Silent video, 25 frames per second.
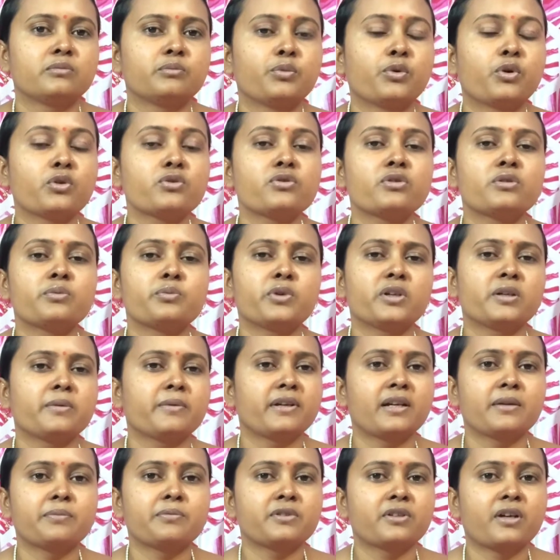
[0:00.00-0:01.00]
প্রচুর
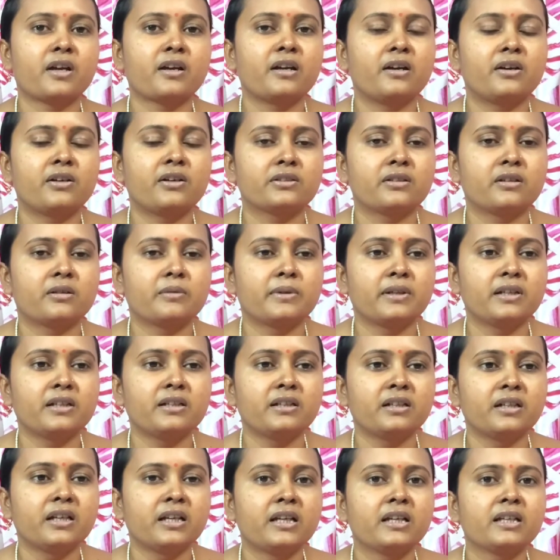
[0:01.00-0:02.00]
পরিমাণে আপনাকে খাওয়াতে হবে না
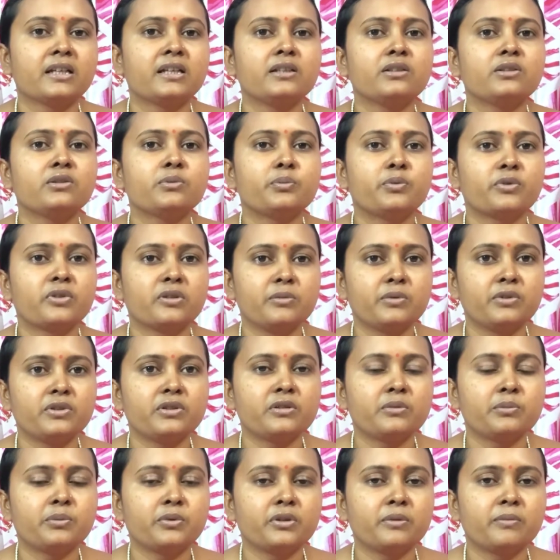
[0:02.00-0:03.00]
কিন্তু পরিমিত
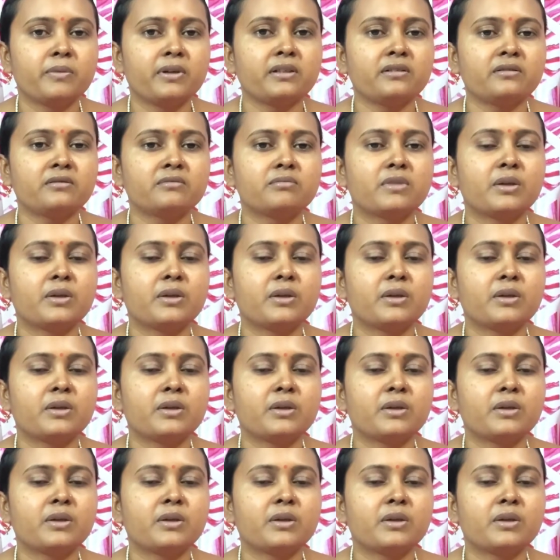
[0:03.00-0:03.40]
পরিমাণ